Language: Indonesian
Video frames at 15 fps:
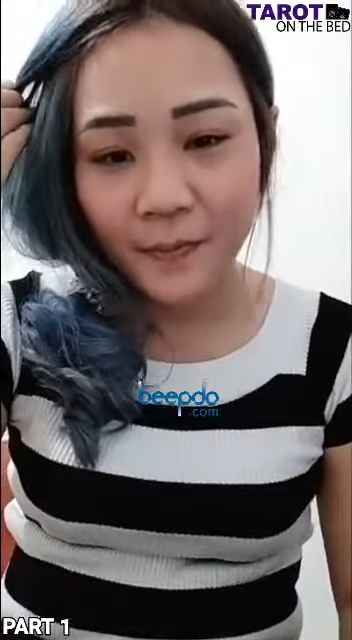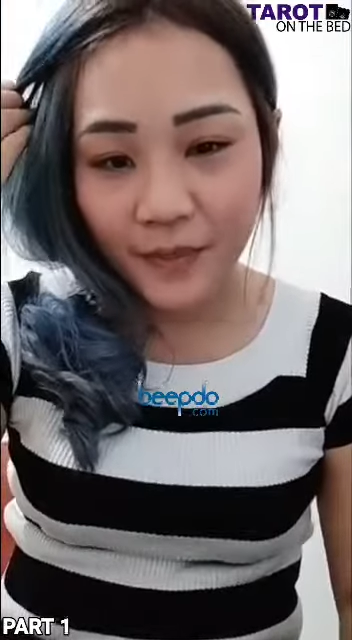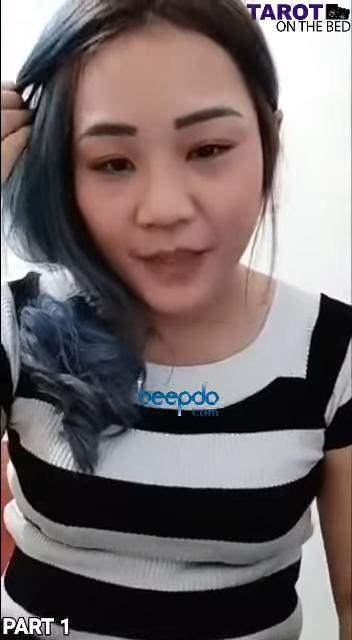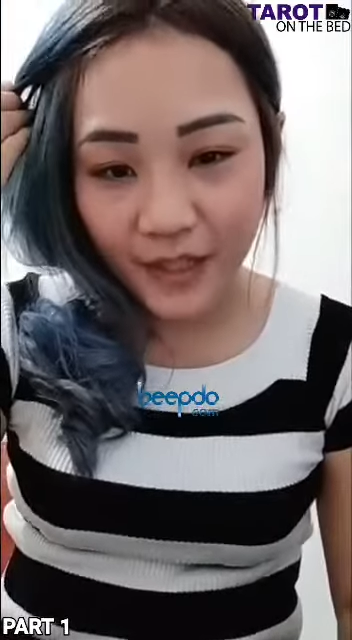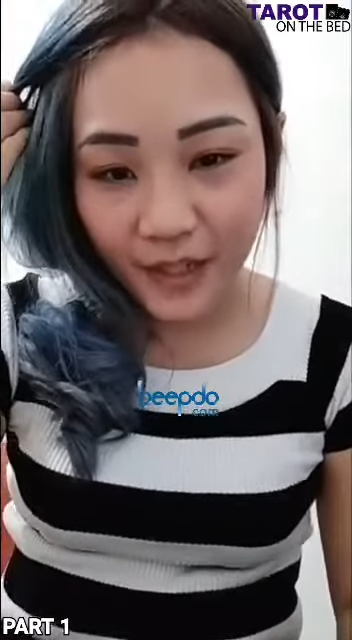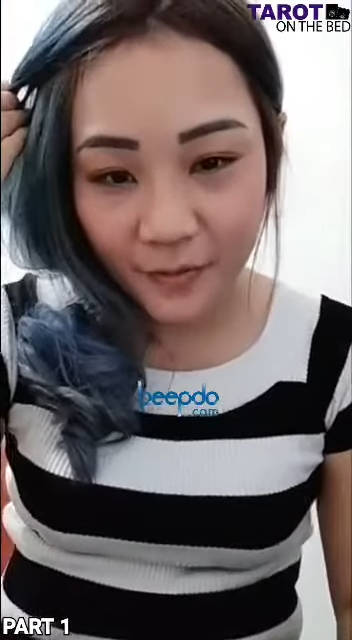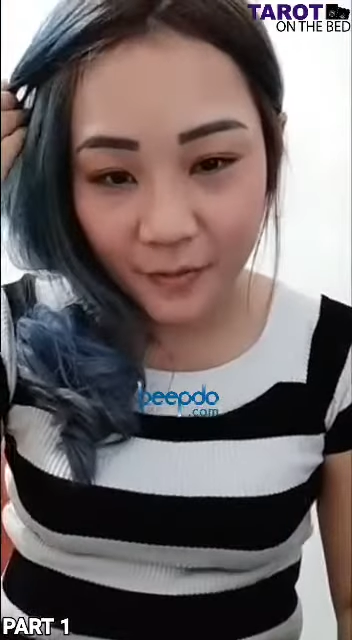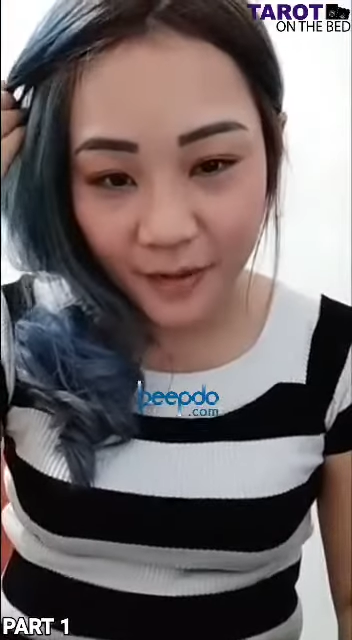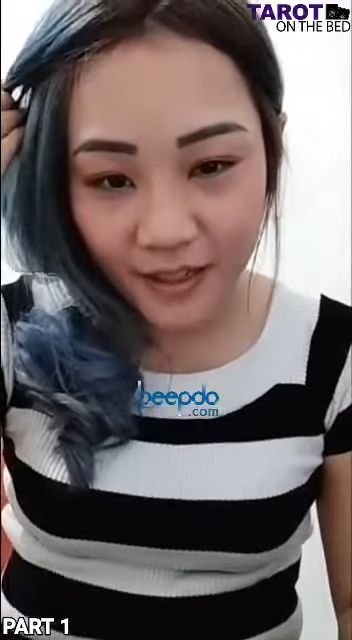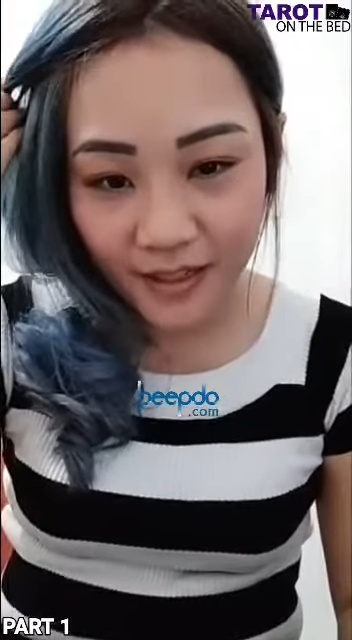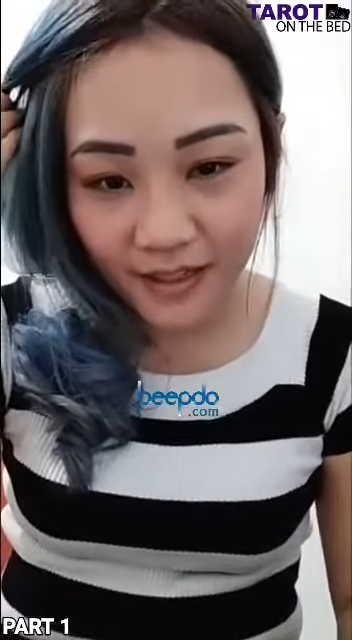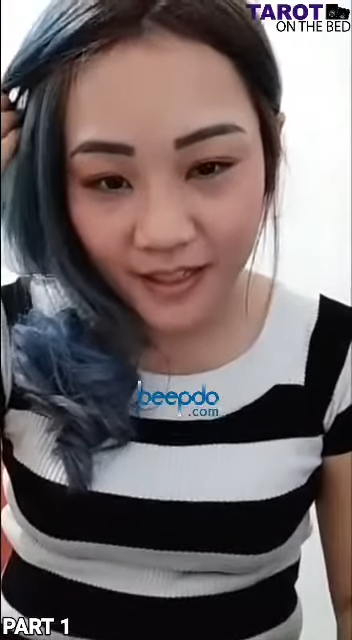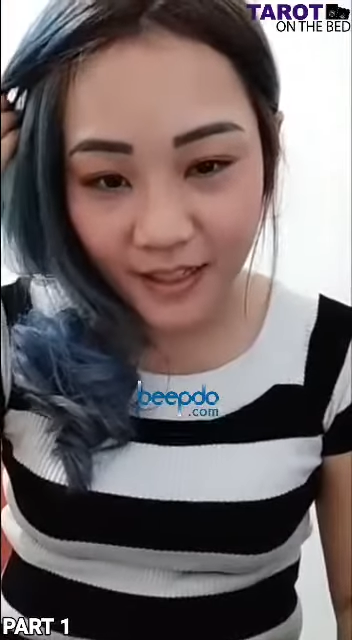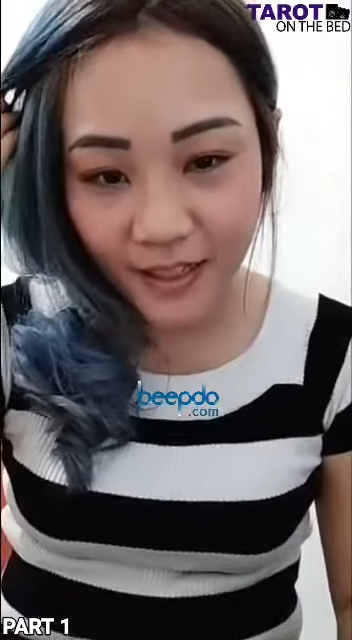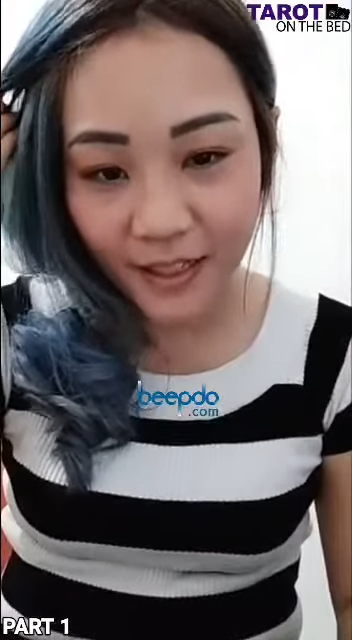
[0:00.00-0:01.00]
nya
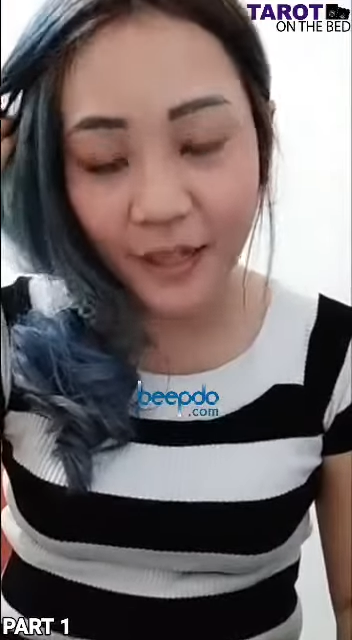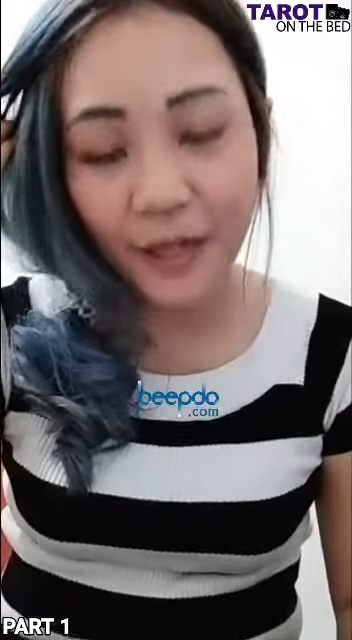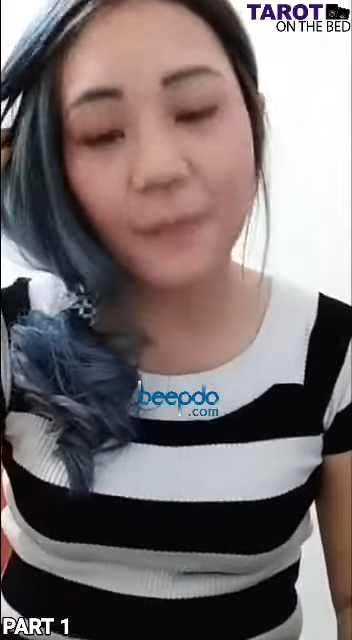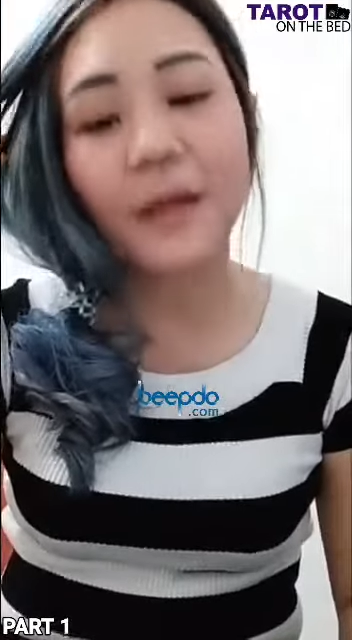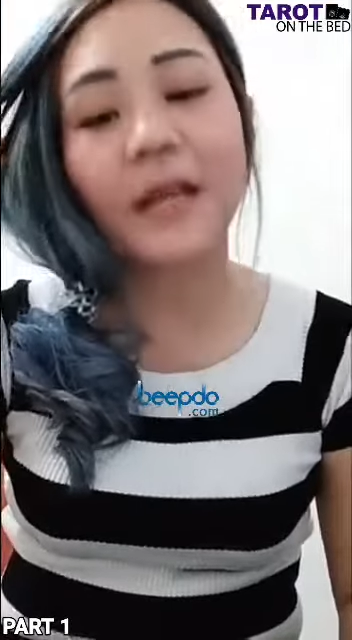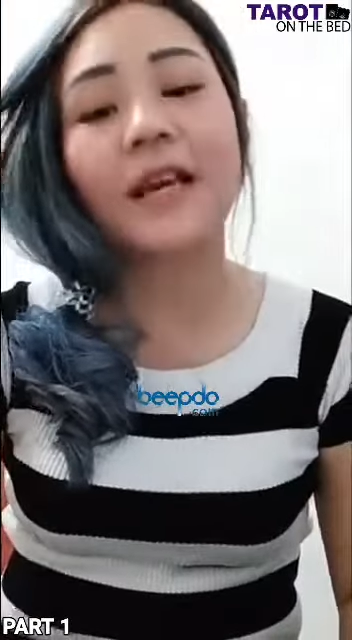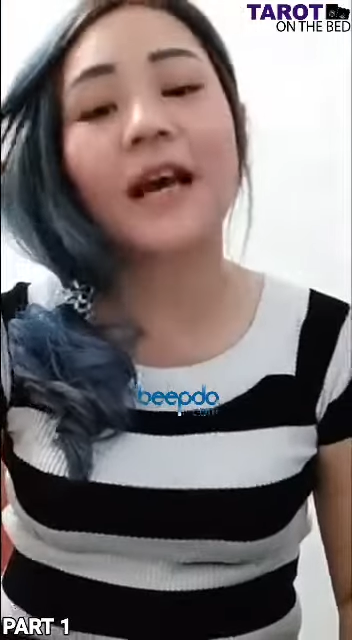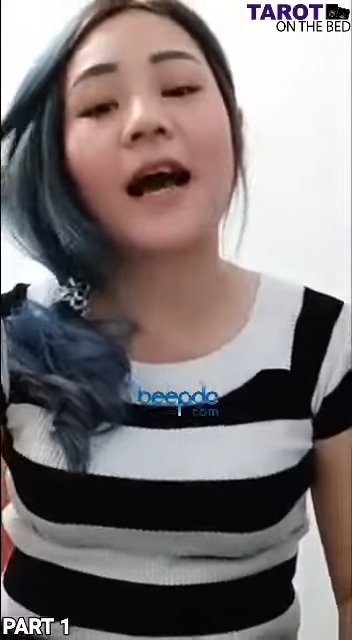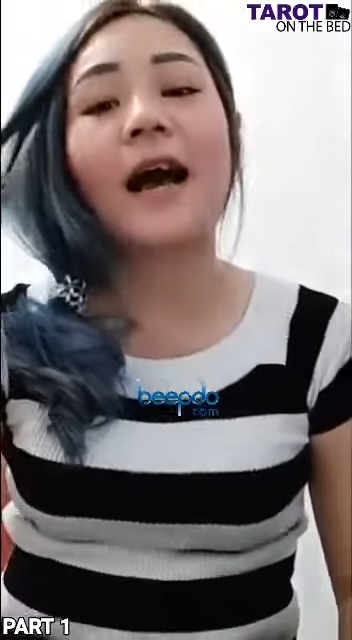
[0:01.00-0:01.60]
fase ini dengan baik